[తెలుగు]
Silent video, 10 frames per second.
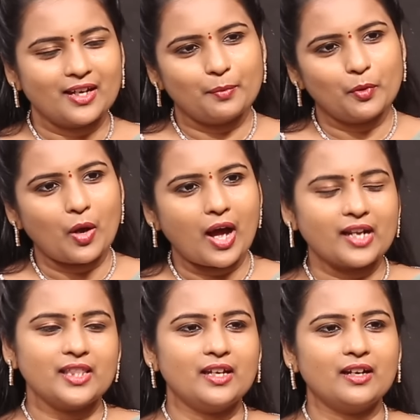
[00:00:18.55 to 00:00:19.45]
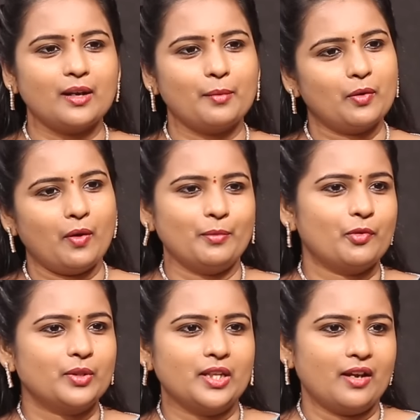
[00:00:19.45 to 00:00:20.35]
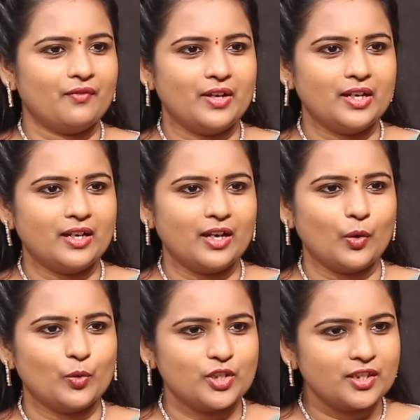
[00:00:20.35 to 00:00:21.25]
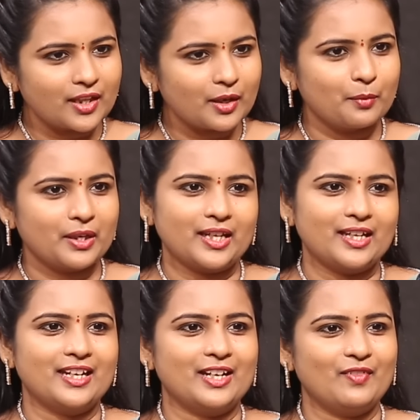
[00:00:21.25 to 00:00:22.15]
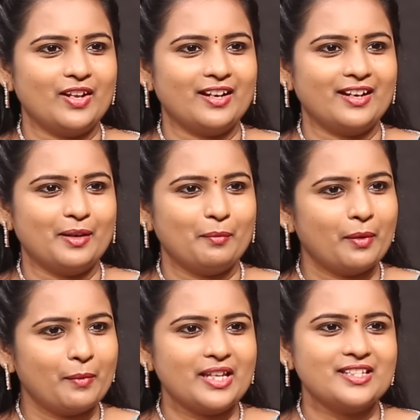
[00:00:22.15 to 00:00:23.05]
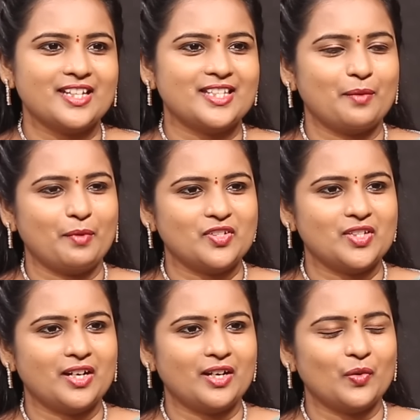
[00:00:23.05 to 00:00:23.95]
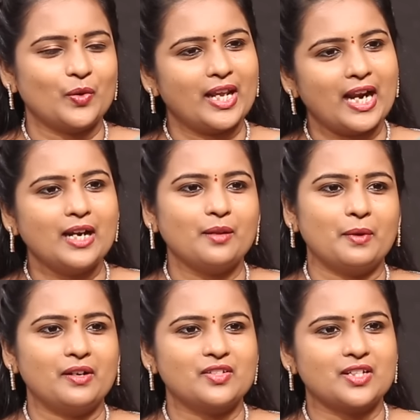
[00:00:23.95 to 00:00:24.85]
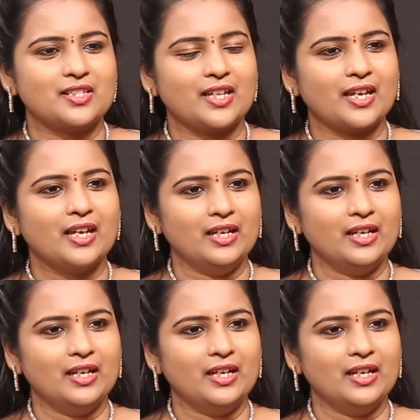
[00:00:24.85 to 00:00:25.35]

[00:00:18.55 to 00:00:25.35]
ఇప్పుడు ఆర్థికంగా మనం అభివృద్ధి అవ్వాలన్నా వచ్చిన దానం మన దగ్గర నిలవాలన్నా మనం ఏం చేస్తే మంచిదంటారు ఎలాంటి పనులు చేస్తే